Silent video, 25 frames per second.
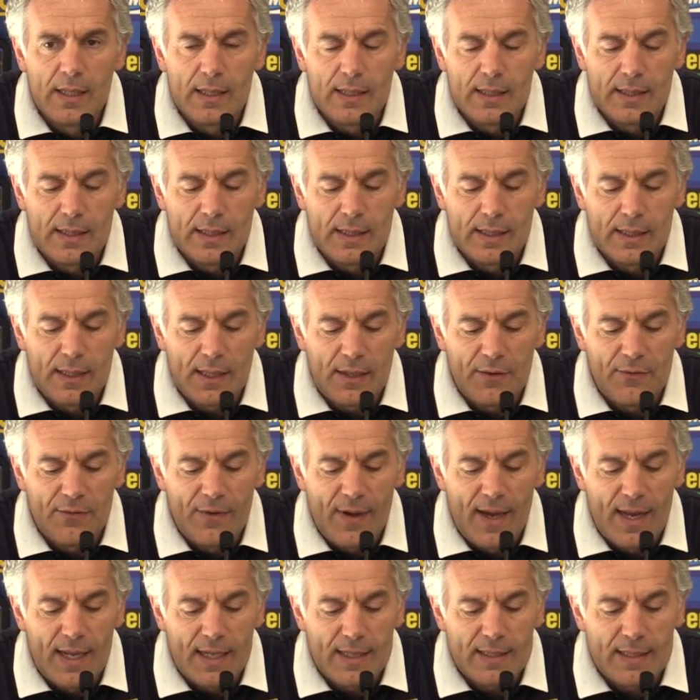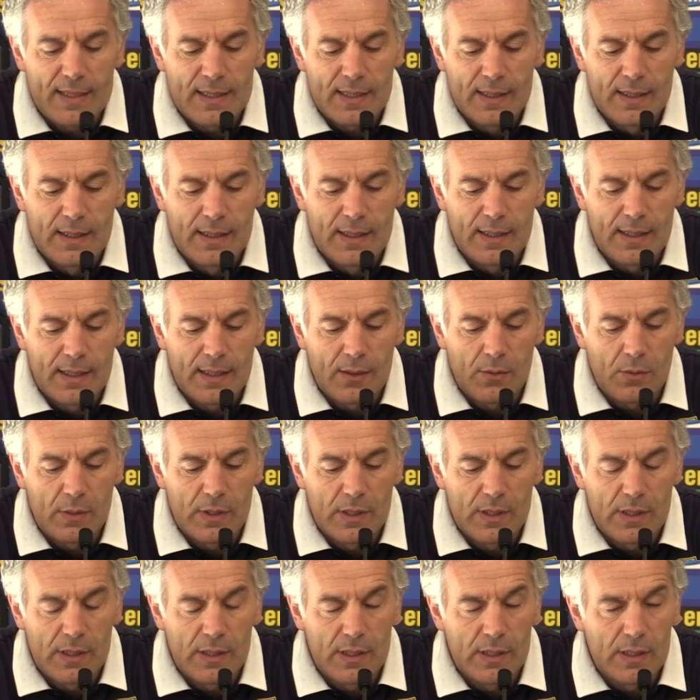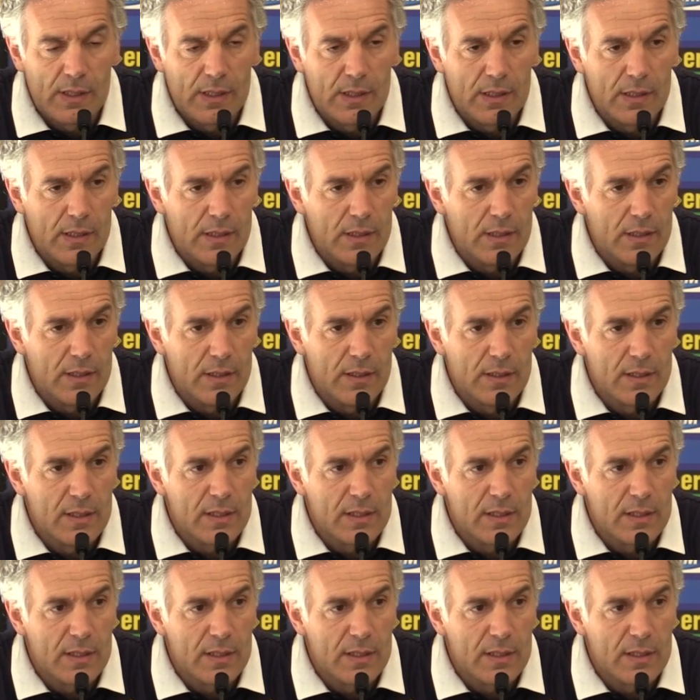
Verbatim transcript: di, rifarsi e quindi